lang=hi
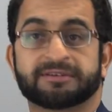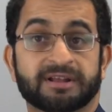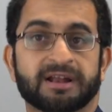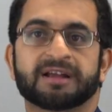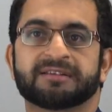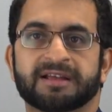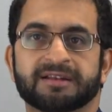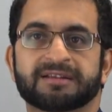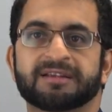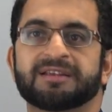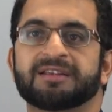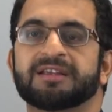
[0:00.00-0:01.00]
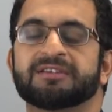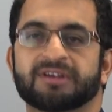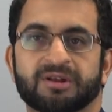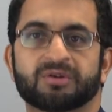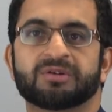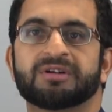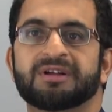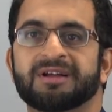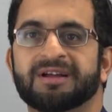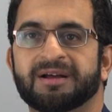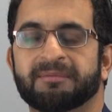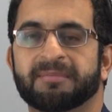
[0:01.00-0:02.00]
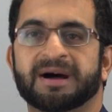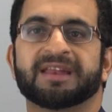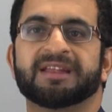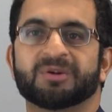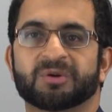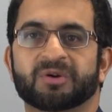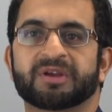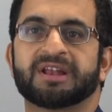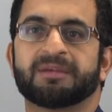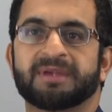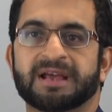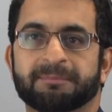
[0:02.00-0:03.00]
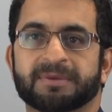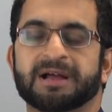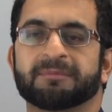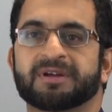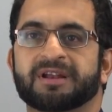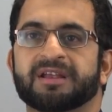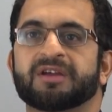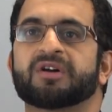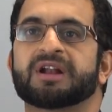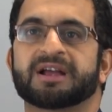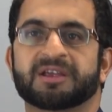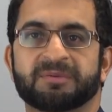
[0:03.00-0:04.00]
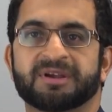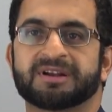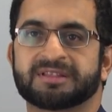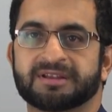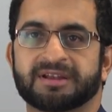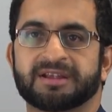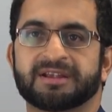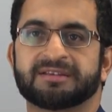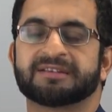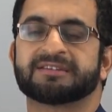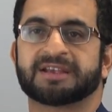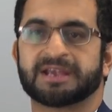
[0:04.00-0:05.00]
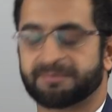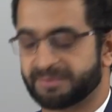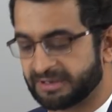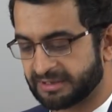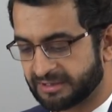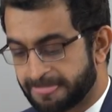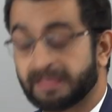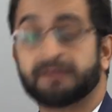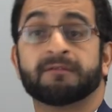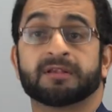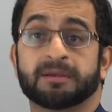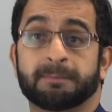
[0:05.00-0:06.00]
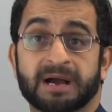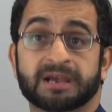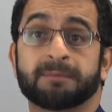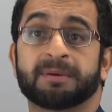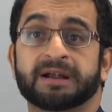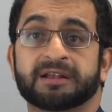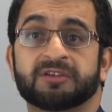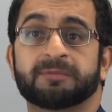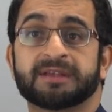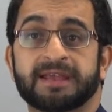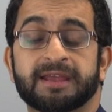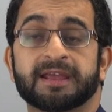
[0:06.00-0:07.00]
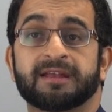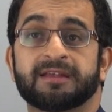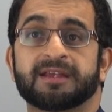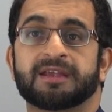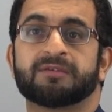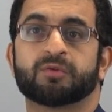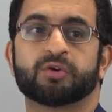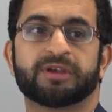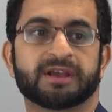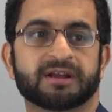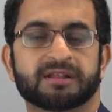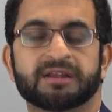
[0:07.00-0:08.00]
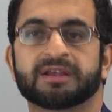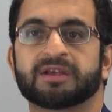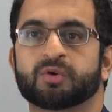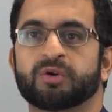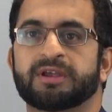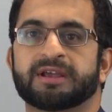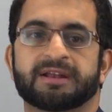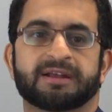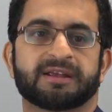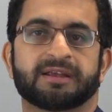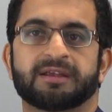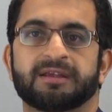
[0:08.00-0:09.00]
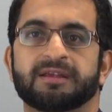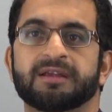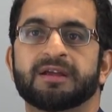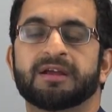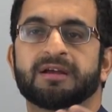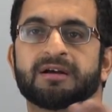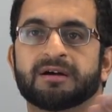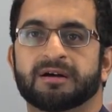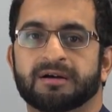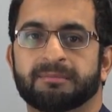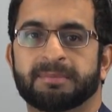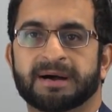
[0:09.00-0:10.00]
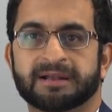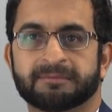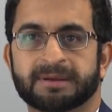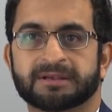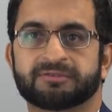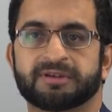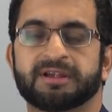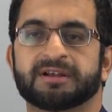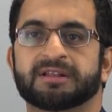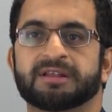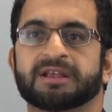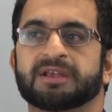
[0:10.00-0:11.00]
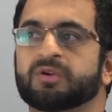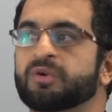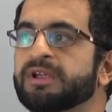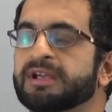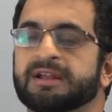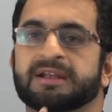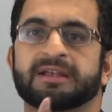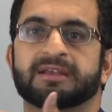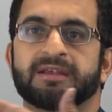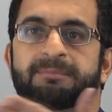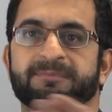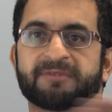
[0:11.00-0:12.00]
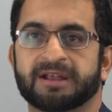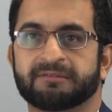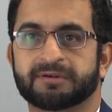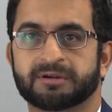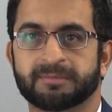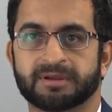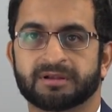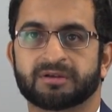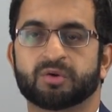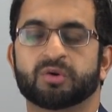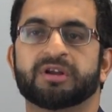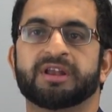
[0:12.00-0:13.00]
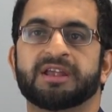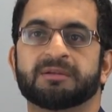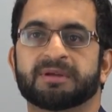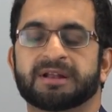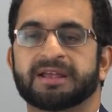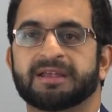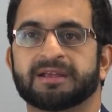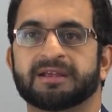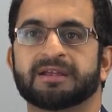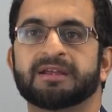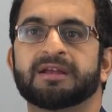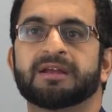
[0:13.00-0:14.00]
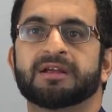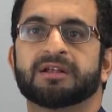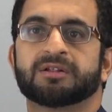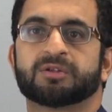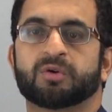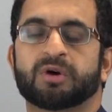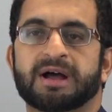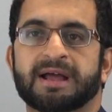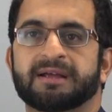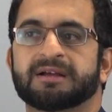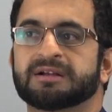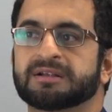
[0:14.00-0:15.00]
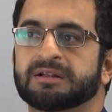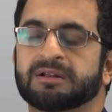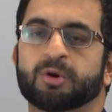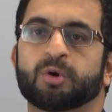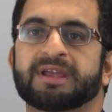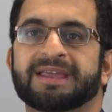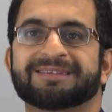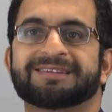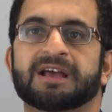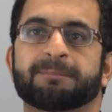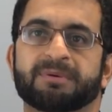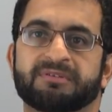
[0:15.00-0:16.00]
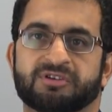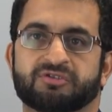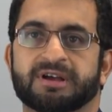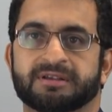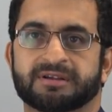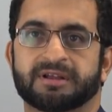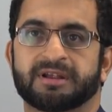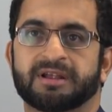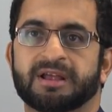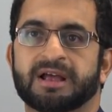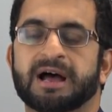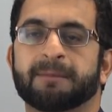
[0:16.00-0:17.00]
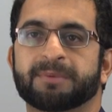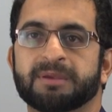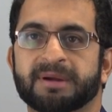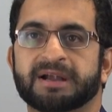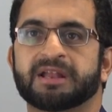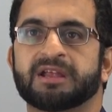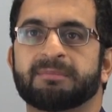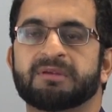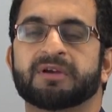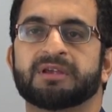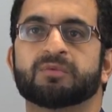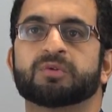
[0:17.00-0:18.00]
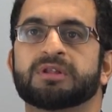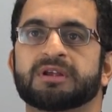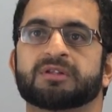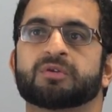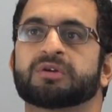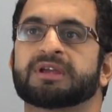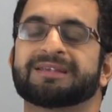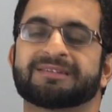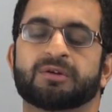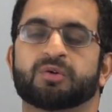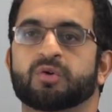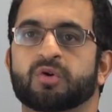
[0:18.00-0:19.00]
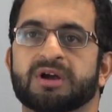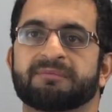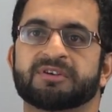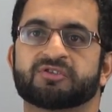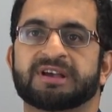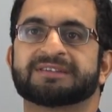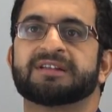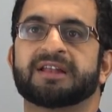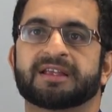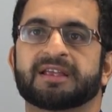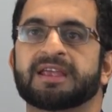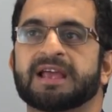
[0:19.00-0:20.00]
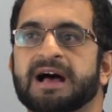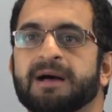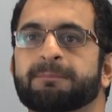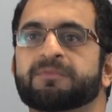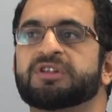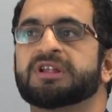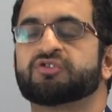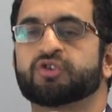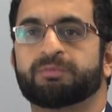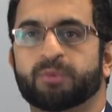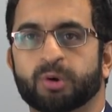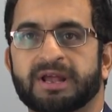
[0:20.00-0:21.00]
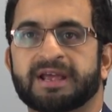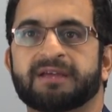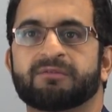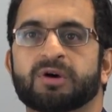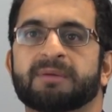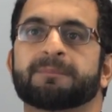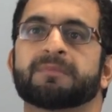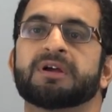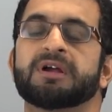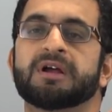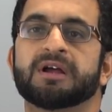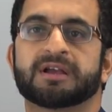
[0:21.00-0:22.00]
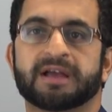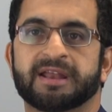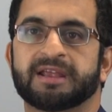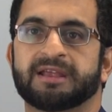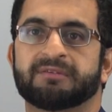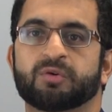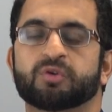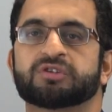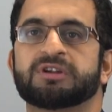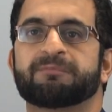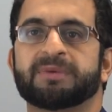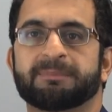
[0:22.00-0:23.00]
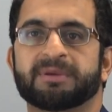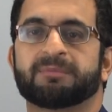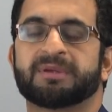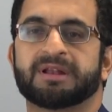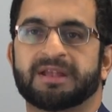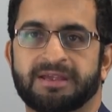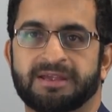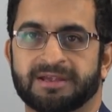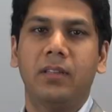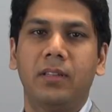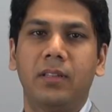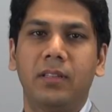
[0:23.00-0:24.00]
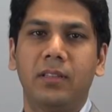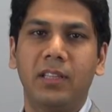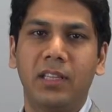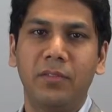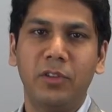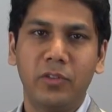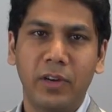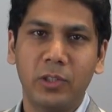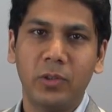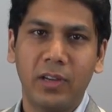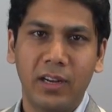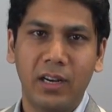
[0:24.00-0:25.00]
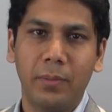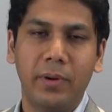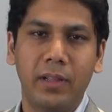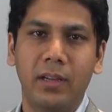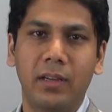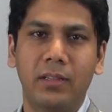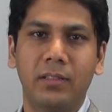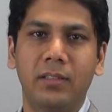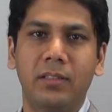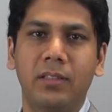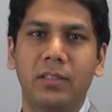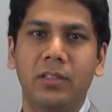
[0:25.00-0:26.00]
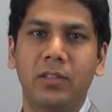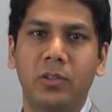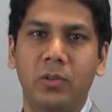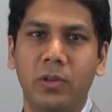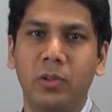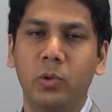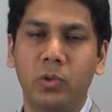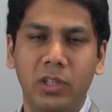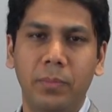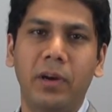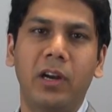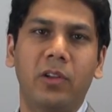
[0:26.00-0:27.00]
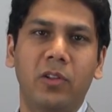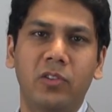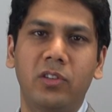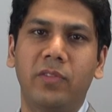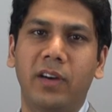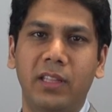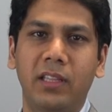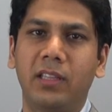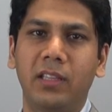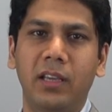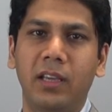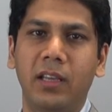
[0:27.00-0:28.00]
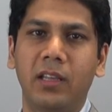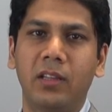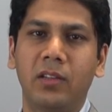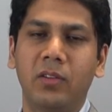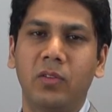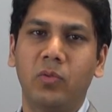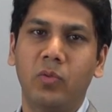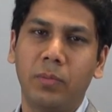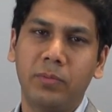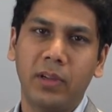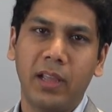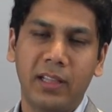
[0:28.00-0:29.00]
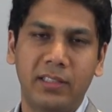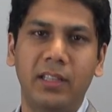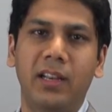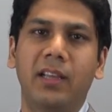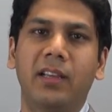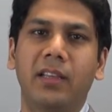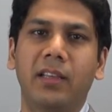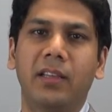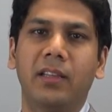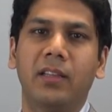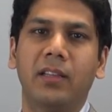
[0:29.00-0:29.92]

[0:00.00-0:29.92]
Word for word: अच्छा लगा जान के कि चलो बाहरी लोगों के लिए भी आप काम कर रहे हैं और आगे भी करते रहेंगे जैसा कि आपने कहा ऐसे बाकी पार्टीज़ भी यही कह रही हैं कि वो ये कर देंगे कोई कह रहा है कि बान पास फ्री कर देंगे कोई कह रहा है कि फ्रैंकफर्ट में को ग्रीन बनाएंगे तो लोग कैसे आप पे विश्वास करें आपकी पार्टी के भी वही मुद्दे हैं तो कैसे लोगों को आप विश्वास दिलाएंगे कि आपने जो बोला है वो आप करेंगे वो सिर्फ पेपर पे नहीं है देखिए विश्वास तो करना पड़ेगा क्योंकि दूसरी पार्टी ने जो वादे किए हैं वो अब तक ऐसे ही रह गए हैं